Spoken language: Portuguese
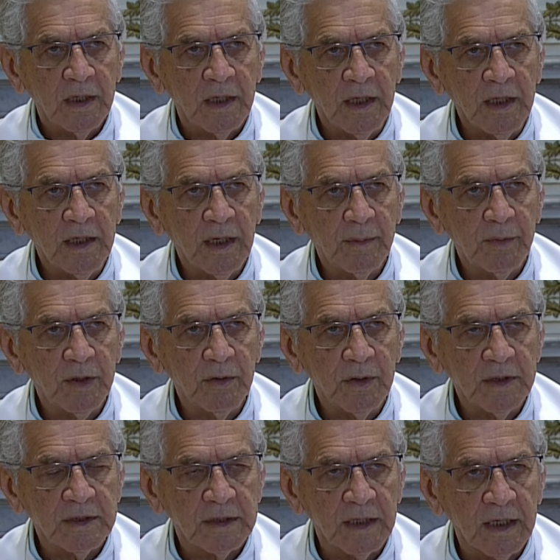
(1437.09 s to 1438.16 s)
que ele abriu
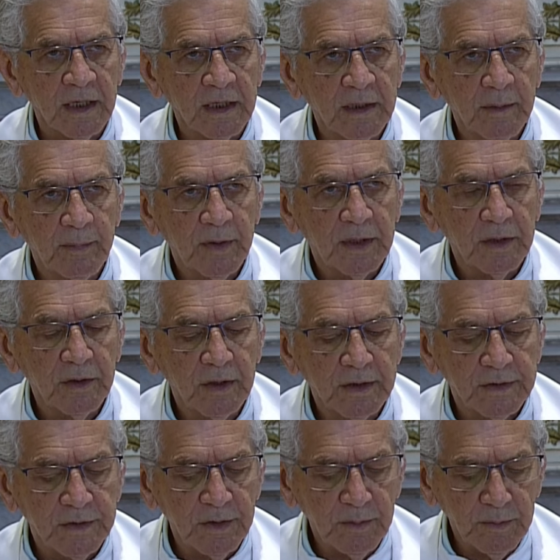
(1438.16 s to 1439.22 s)
a estrada para
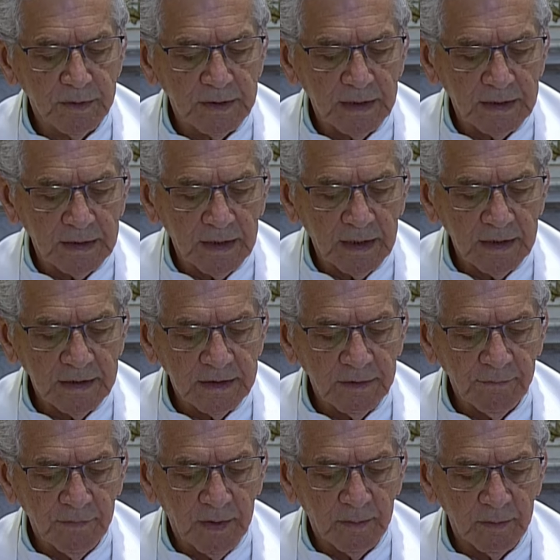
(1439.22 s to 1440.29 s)
nós irmos atrás
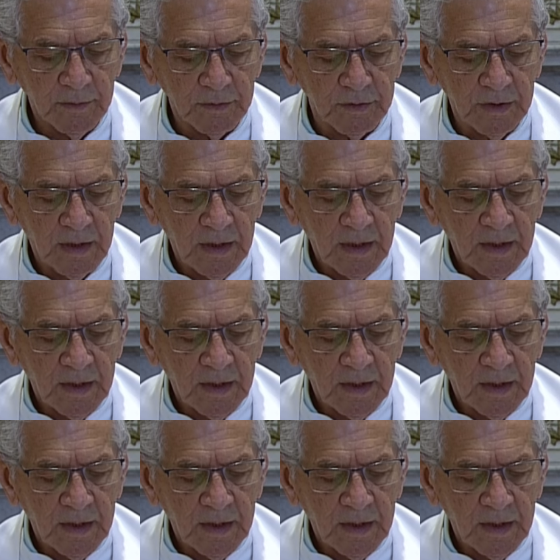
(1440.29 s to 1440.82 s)
e vamos,